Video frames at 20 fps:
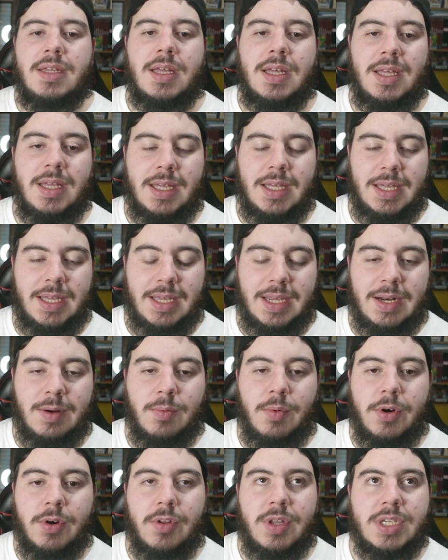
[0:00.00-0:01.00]
eh, el
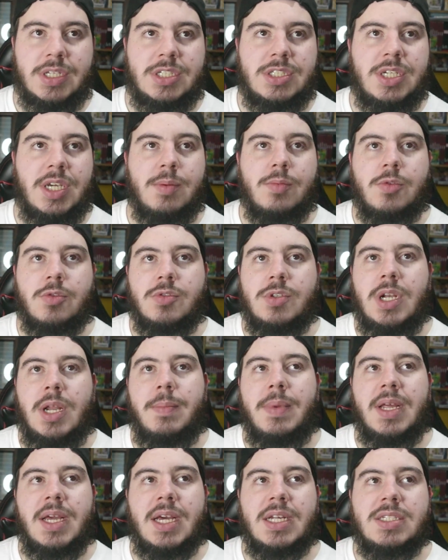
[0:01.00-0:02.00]
bueno de Sheamus le
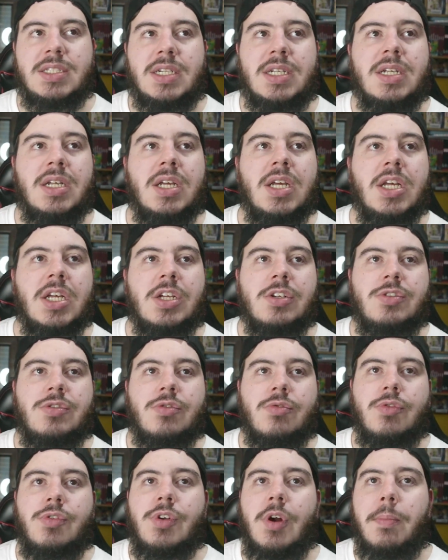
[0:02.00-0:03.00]
aplicase
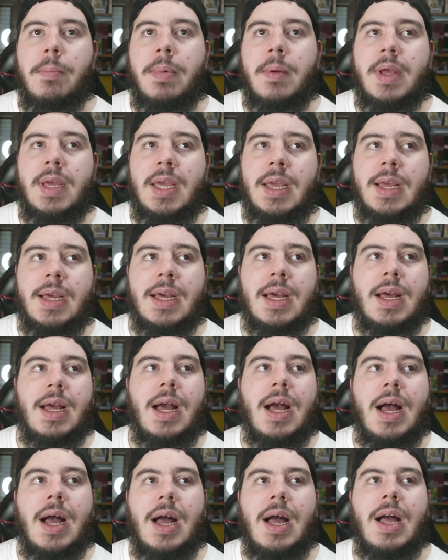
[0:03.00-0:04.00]
su dropkick
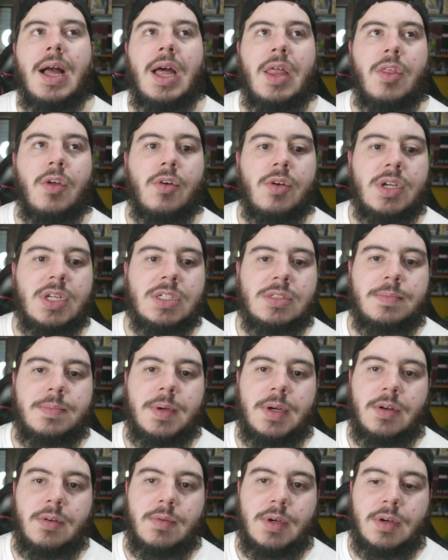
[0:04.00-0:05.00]
a Adonis,
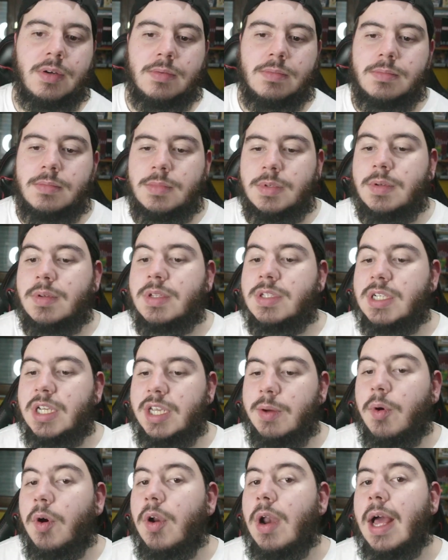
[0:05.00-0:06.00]
pero bueno, se
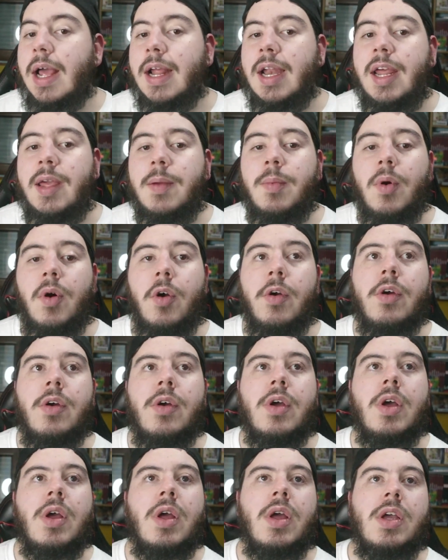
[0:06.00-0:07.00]
llevó la Claymore,
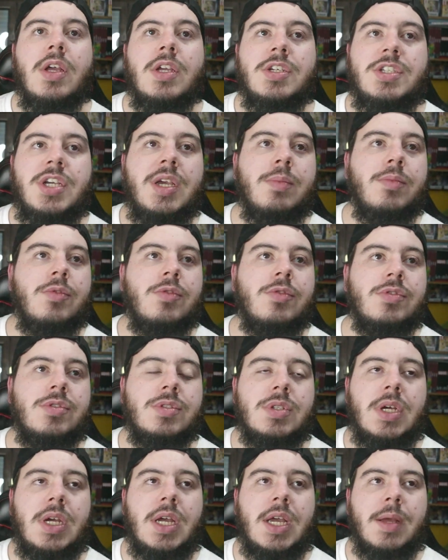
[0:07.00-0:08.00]

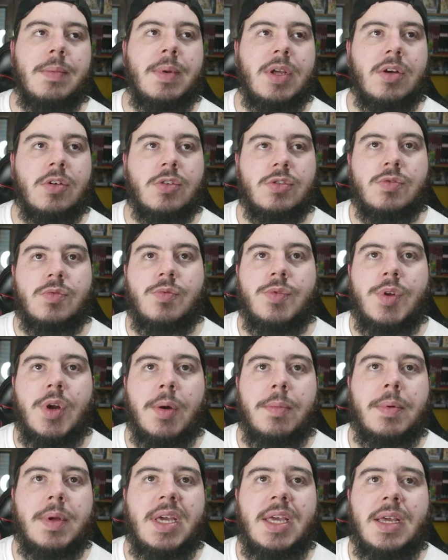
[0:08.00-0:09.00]
Sheamus aplicó su
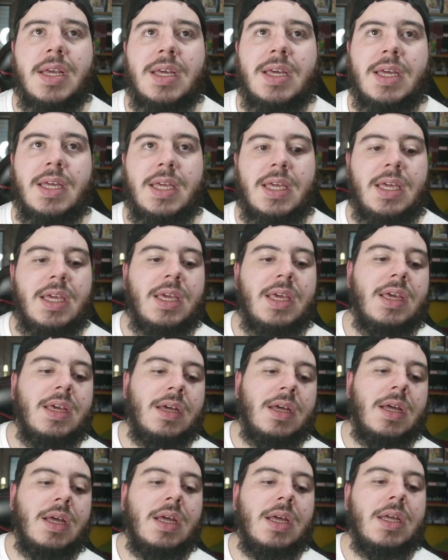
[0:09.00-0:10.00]
dropkick y
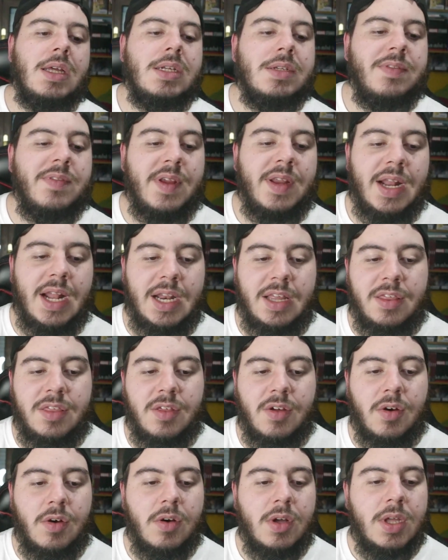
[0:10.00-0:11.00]

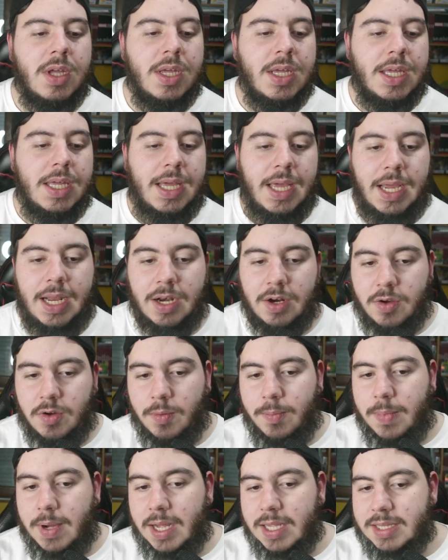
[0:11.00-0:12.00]
finalizó el
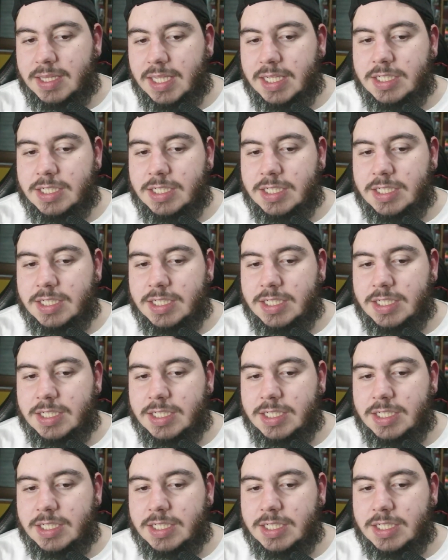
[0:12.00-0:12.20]
combate,